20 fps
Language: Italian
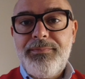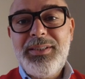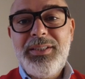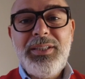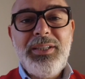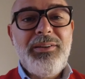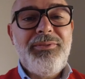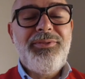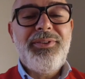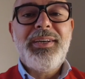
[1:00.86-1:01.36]

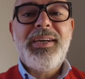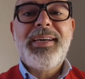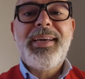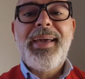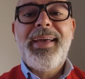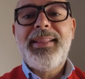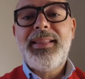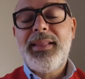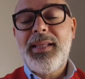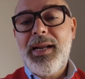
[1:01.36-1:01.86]
Significa
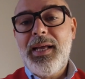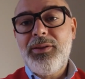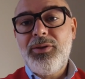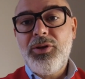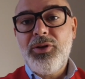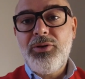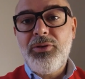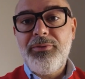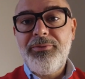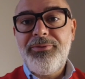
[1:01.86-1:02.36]
che è entrato
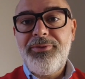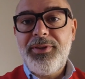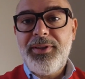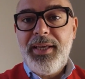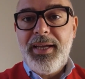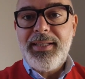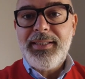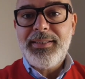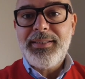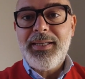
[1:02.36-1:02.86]
in
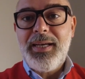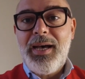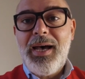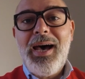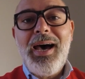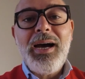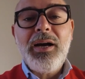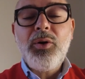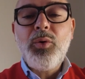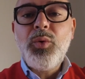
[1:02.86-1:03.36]
confidenza,
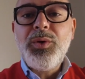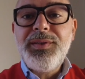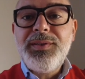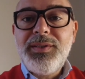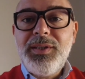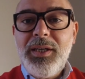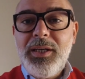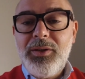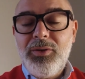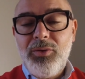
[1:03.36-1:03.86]
ha
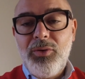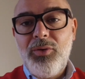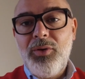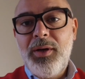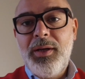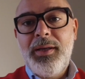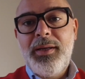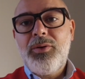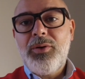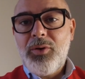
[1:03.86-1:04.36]

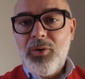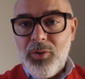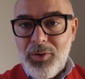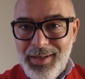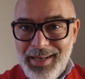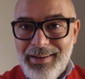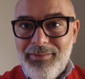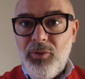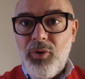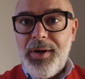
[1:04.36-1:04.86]
acquisito
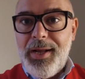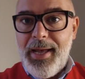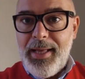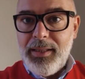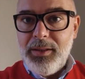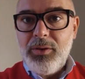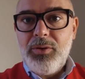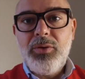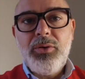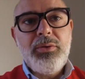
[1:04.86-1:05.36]

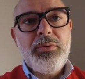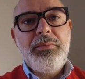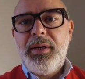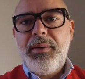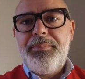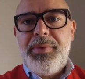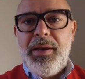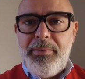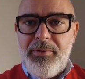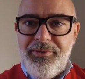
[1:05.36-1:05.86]
lavorando,
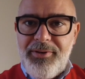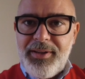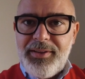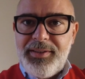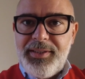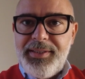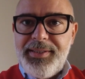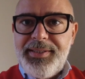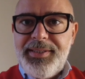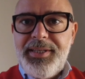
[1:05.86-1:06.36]
abbiamo
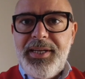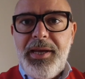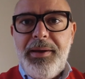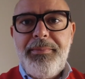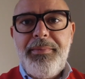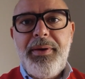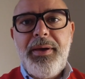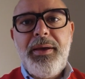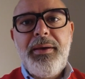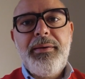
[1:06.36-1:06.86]
fatto
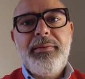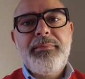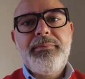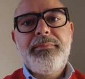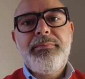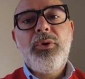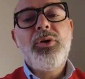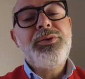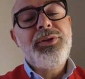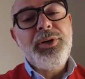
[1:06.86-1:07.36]
insieme
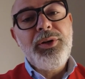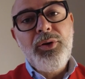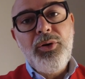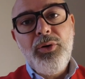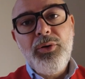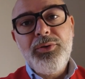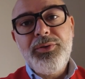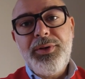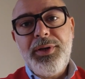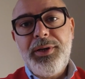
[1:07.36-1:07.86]
molti
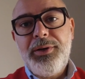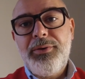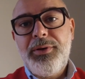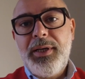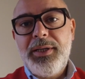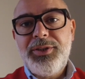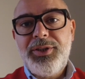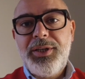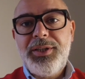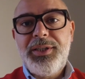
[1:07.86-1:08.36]
incontri con gli
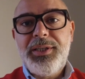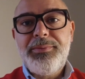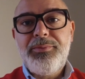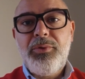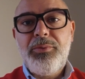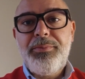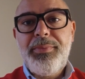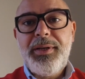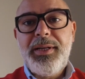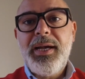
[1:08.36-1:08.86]
agenti
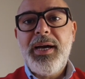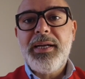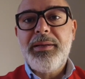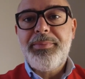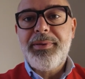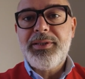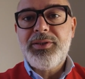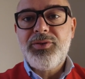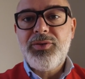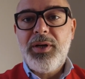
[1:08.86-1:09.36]
immobiliari
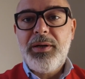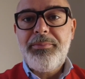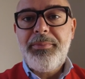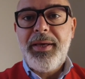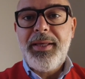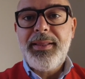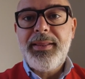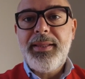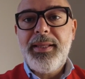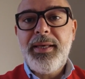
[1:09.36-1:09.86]

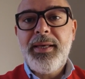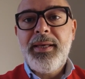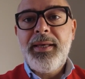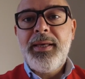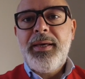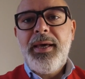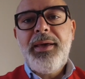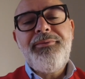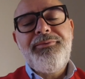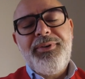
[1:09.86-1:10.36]
personalmente
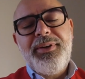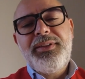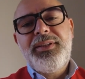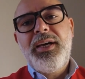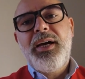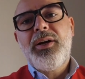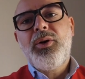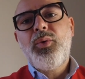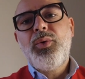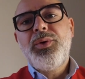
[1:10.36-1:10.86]
e infatti
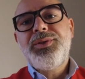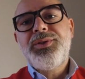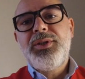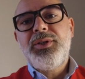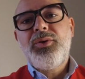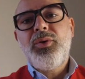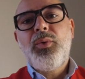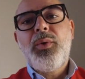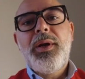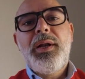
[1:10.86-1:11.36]
ha
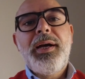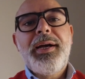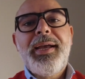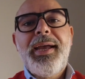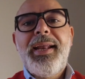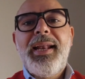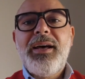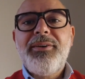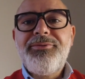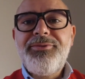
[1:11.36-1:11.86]
acquisito quella
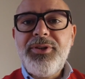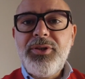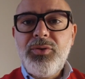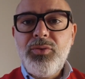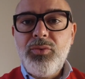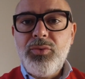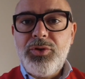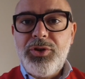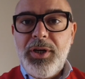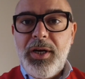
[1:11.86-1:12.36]
che è la
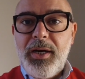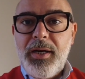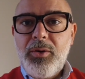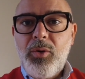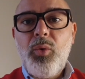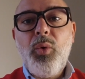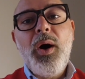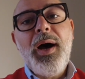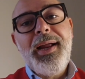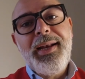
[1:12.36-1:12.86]
fiducia
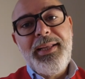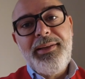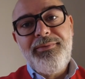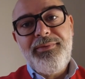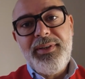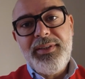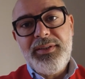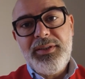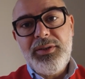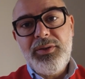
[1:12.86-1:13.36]
quale
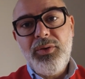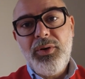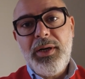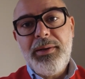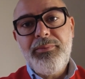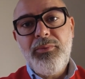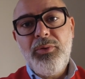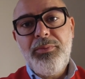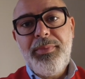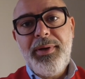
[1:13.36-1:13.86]
investitore
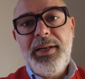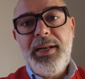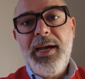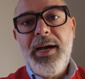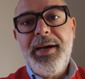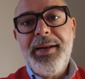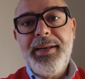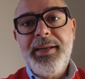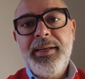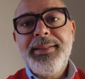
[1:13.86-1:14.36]

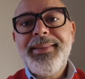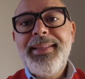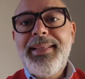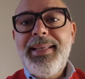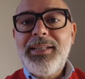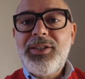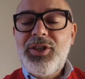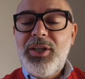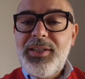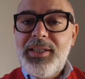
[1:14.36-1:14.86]
immobiliare degli
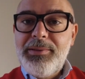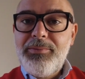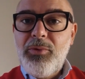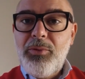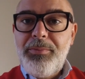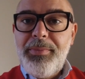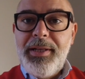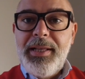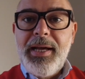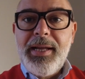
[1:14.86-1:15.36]
agenti
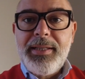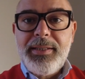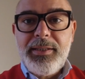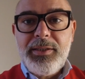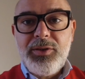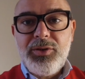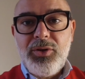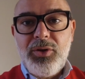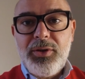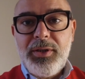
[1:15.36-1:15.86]
immobiliari
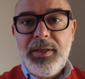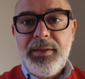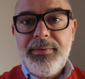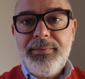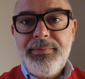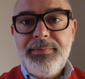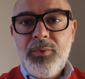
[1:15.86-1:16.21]
di zona.